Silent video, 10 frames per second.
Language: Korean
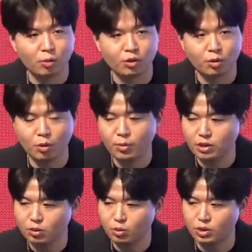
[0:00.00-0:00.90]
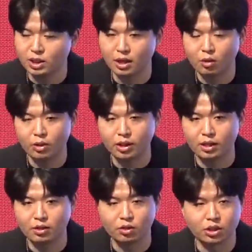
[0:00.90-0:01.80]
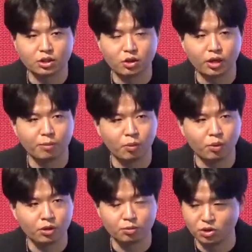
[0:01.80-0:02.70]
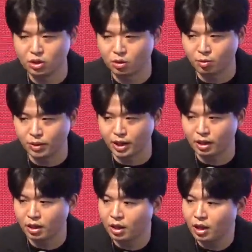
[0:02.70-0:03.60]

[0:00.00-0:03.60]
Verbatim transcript: 너무나도 폭발적으로 증가하고 있다는 것이 저희가 보고 있는 문제점입니다.